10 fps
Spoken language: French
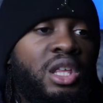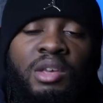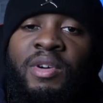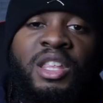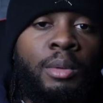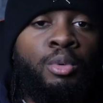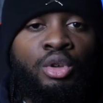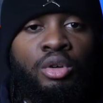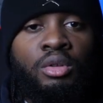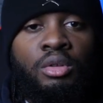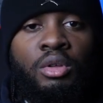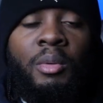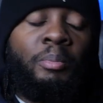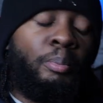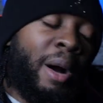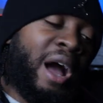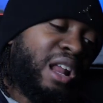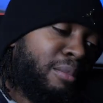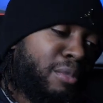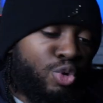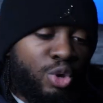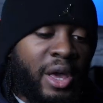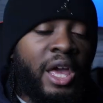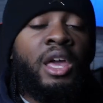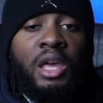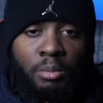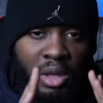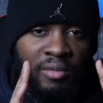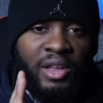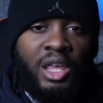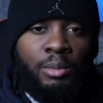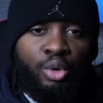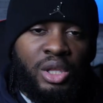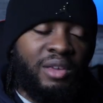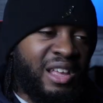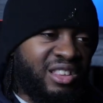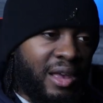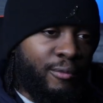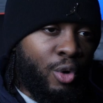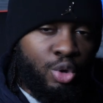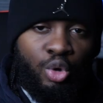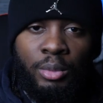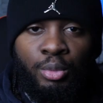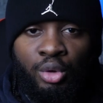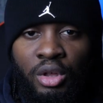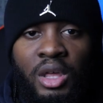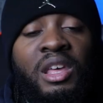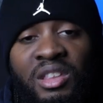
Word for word: il va te répondre. Pas à la minute près, mais il va te répondre, il va savoir te répondre.